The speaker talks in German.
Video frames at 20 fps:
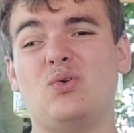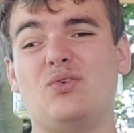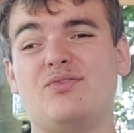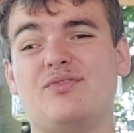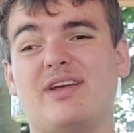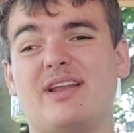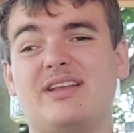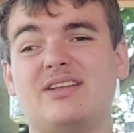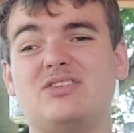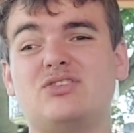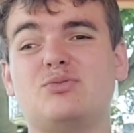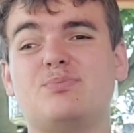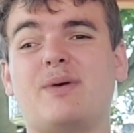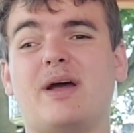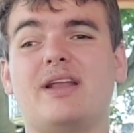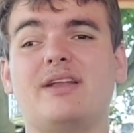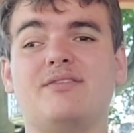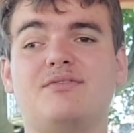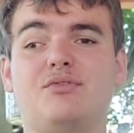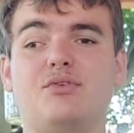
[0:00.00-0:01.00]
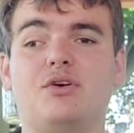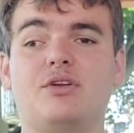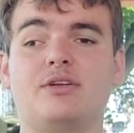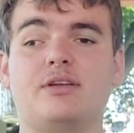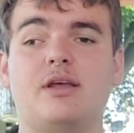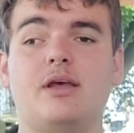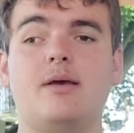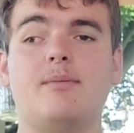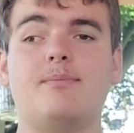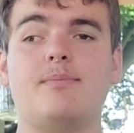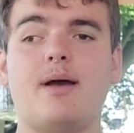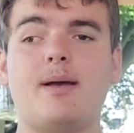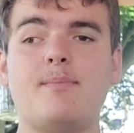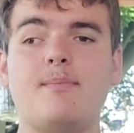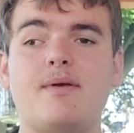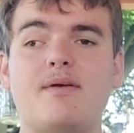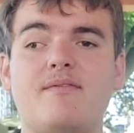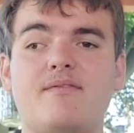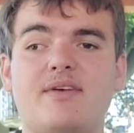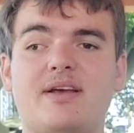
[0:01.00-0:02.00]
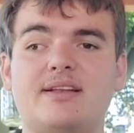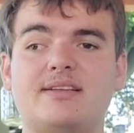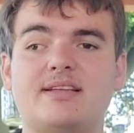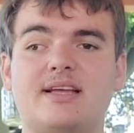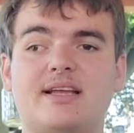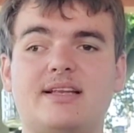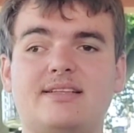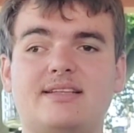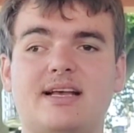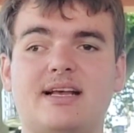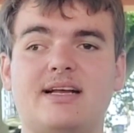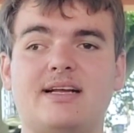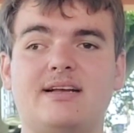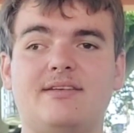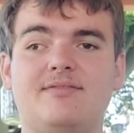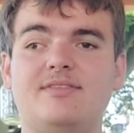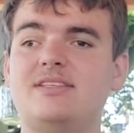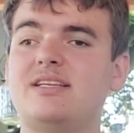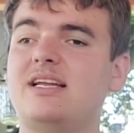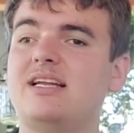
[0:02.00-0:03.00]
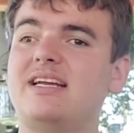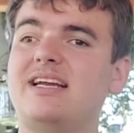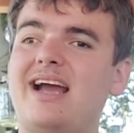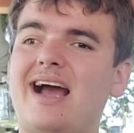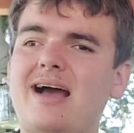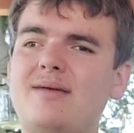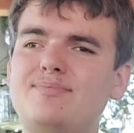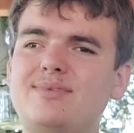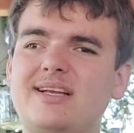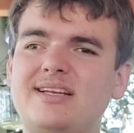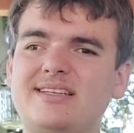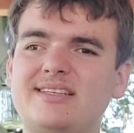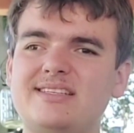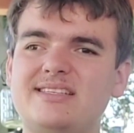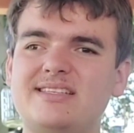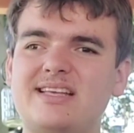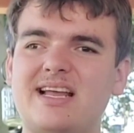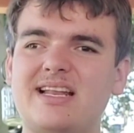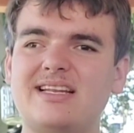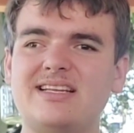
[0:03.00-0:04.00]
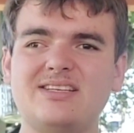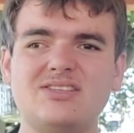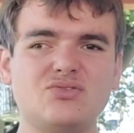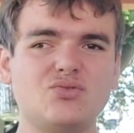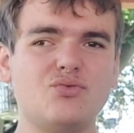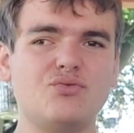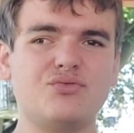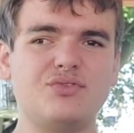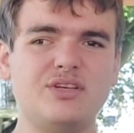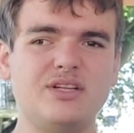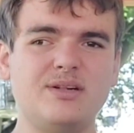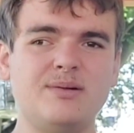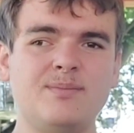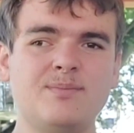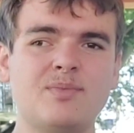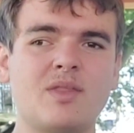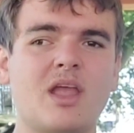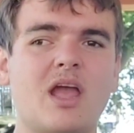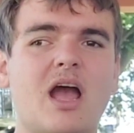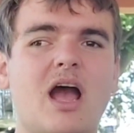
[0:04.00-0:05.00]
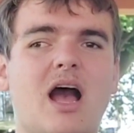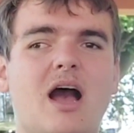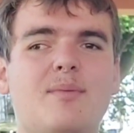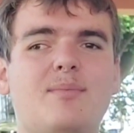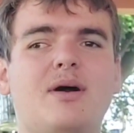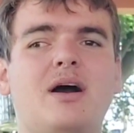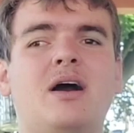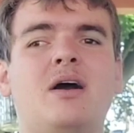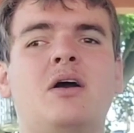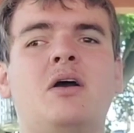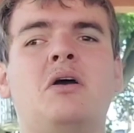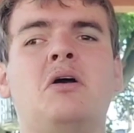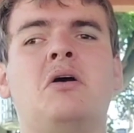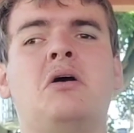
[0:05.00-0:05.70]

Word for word: und wenn es spannend wird. Beim Wetter in Sachen Gewittern gab es ja dieses Jahr nicht so viel, aber